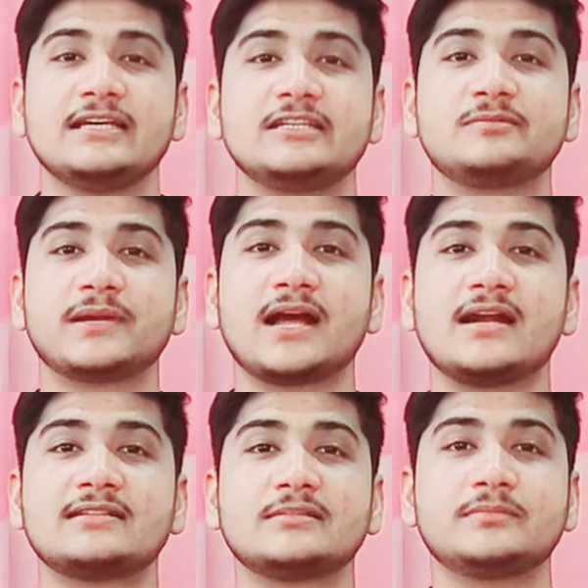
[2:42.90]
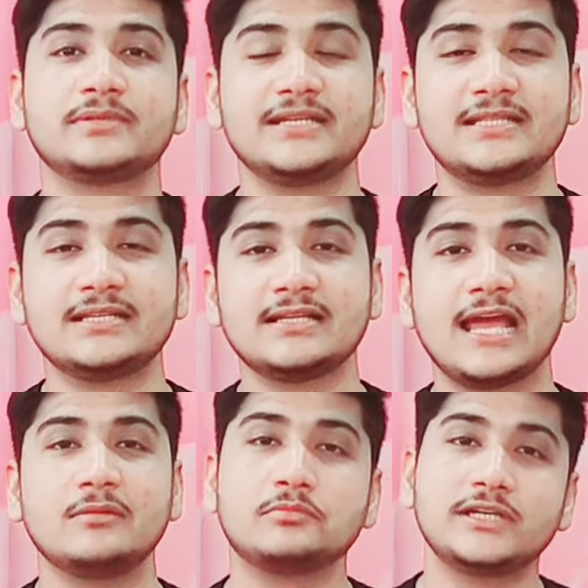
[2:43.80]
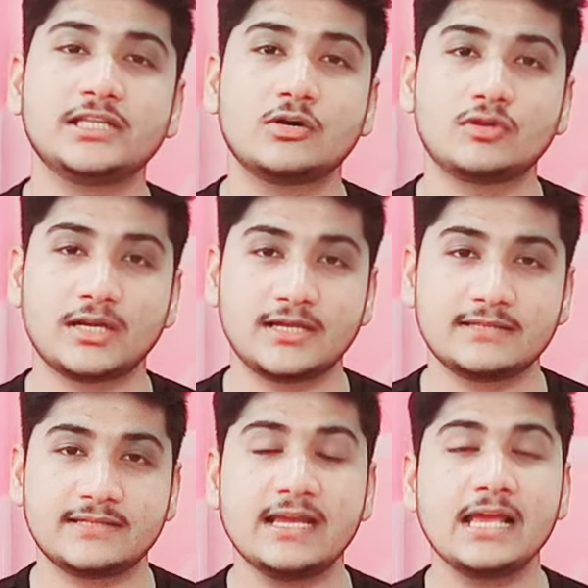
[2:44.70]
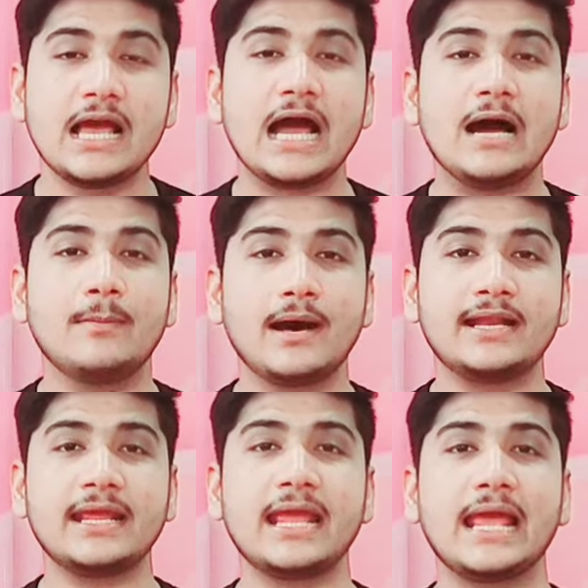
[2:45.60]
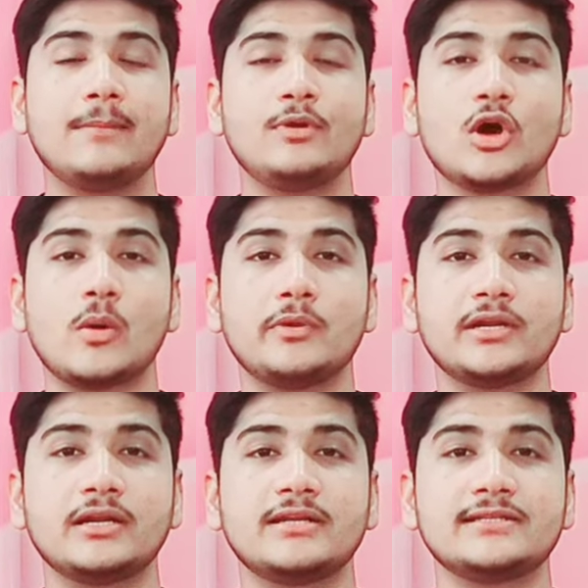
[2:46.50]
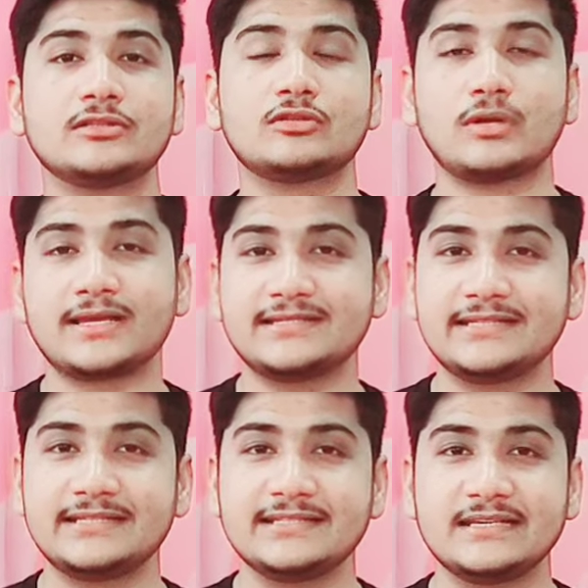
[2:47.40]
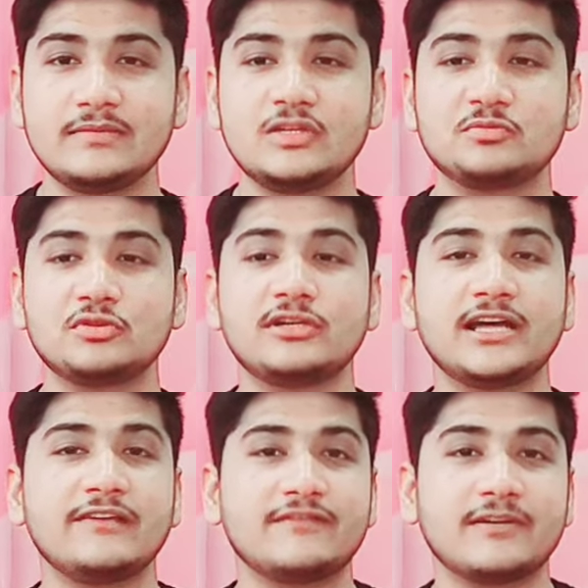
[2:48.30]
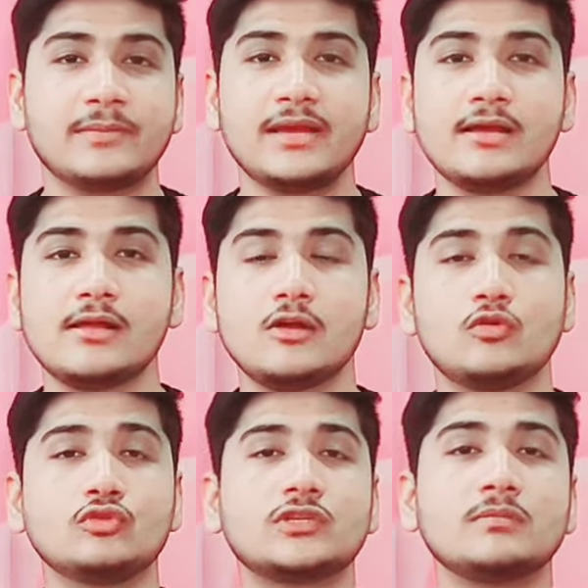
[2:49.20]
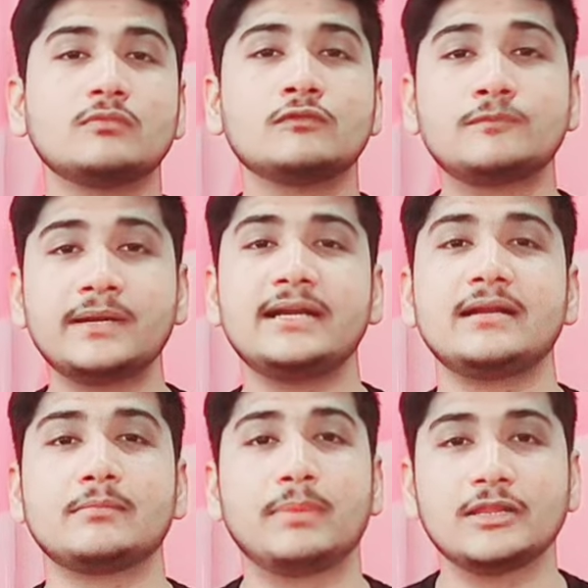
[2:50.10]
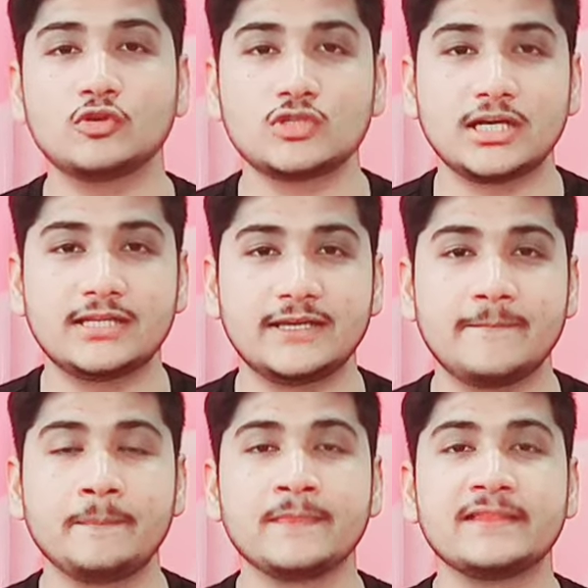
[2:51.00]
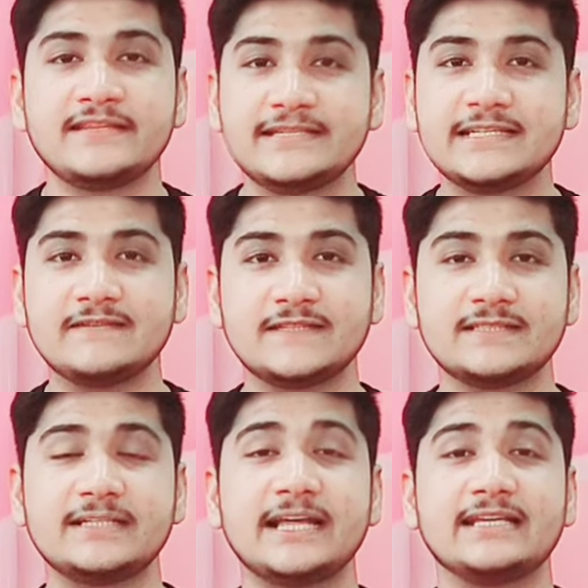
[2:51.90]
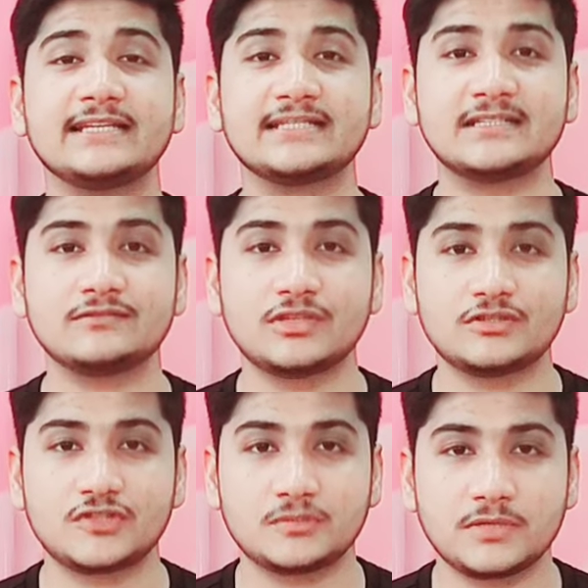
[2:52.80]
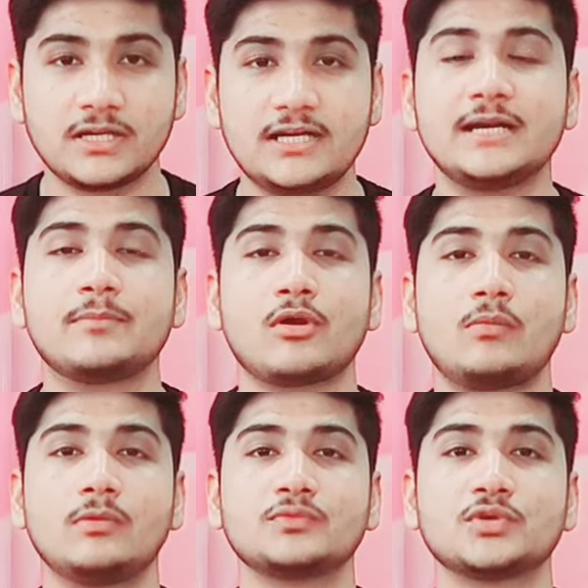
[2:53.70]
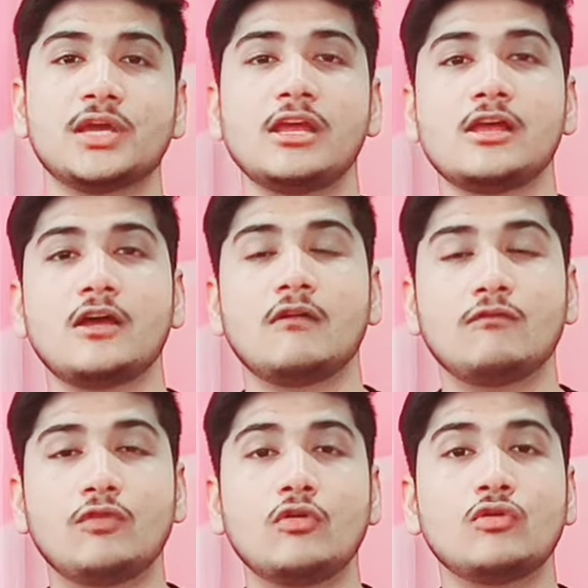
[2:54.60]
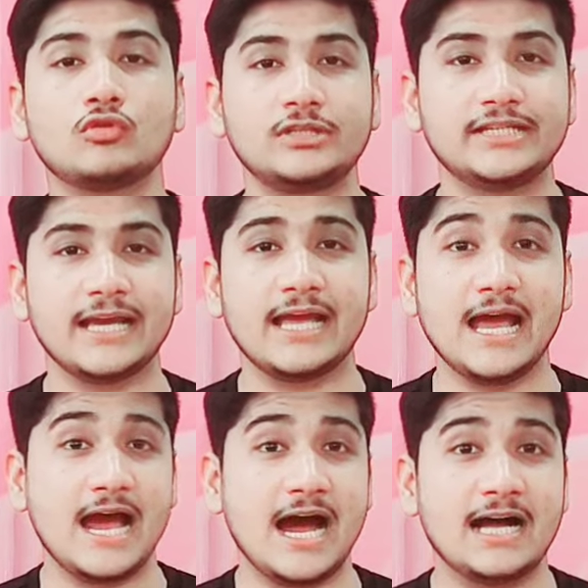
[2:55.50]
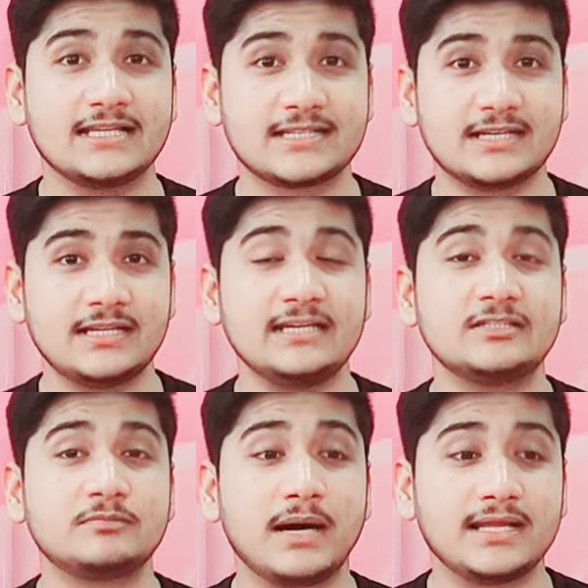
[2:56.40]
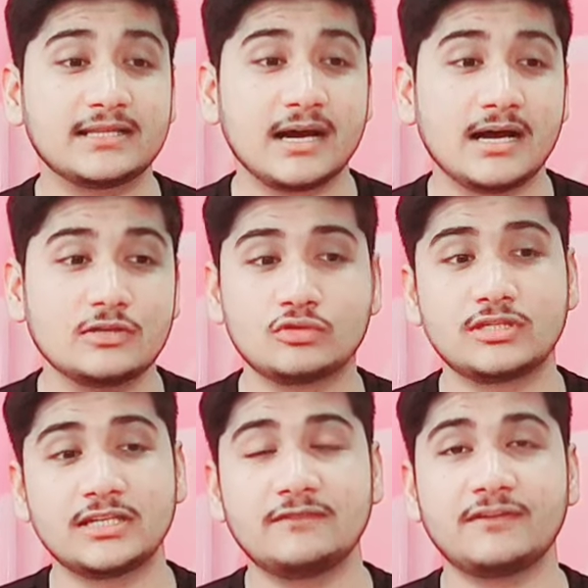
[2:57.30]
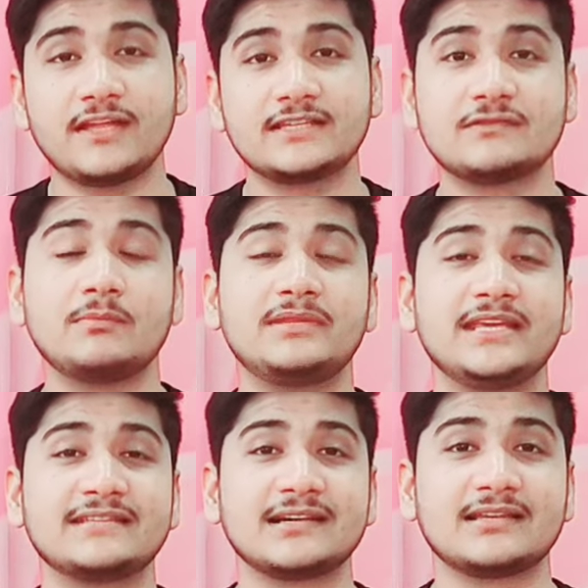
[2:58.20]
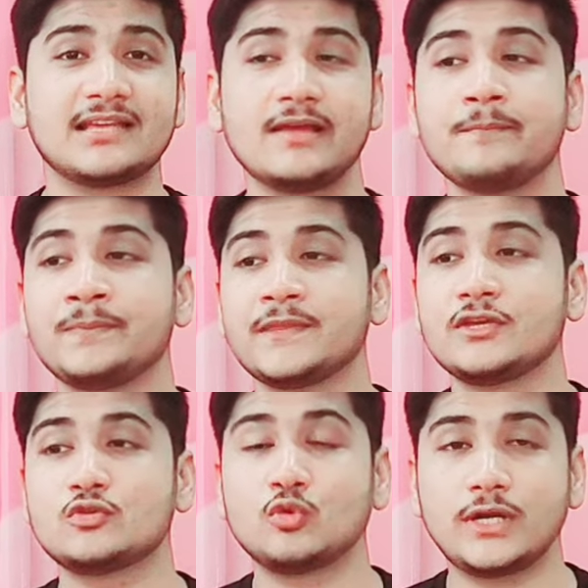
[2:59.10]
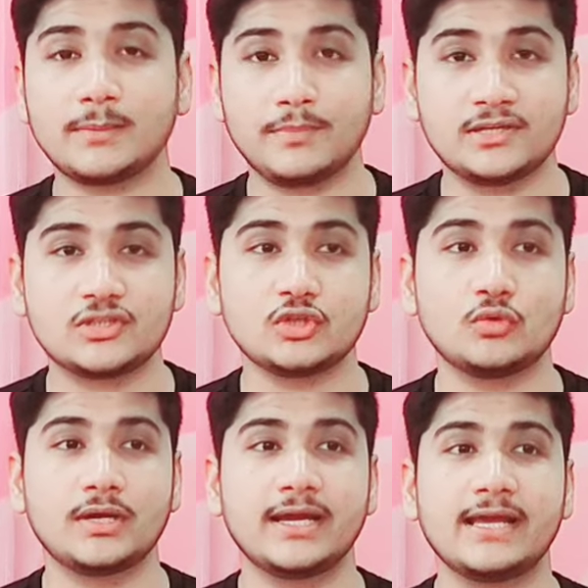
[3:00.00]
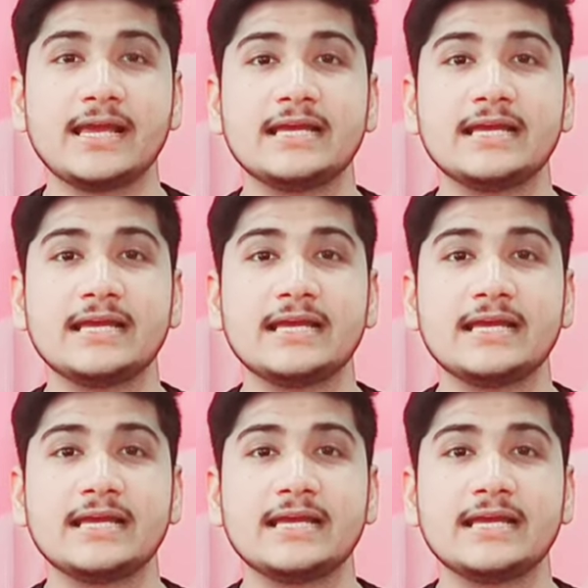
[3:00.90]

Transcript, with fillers: इस प्रकार से ब्रीद इन एंड ब्रीद आउट करने से हमारे एब्डोमिनल रीजन और थोरासिक रीजन के बीच में जो डाइफ्रम है उसकी मूवमेंट बंद हो जाती है जिसकी वजह से डाइजेस्टिव सिस्टम रिलेटेड प्रॉब्लम जो है वो होती है आजकल इस बात का जो सिग्निफिकेंस है वो आप देख सकते हैं कि छोटे बच्चे हो गए